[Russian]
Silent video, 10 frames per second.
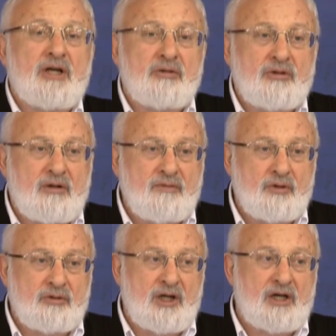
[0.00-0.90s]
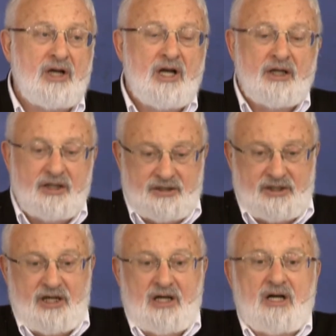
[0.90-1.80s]
именно в этом весь мир тебя
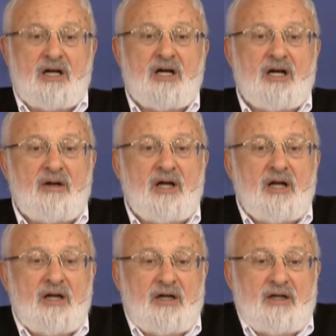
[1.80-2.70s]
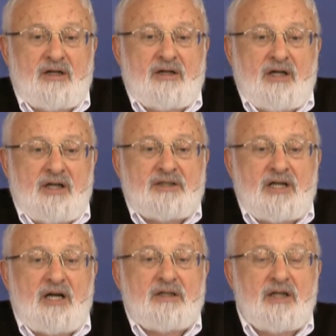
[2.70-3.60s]
ненавидеть будет все больше и больше,
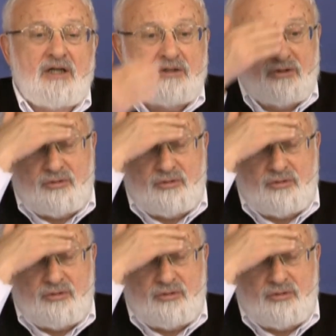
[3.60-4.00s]
потому что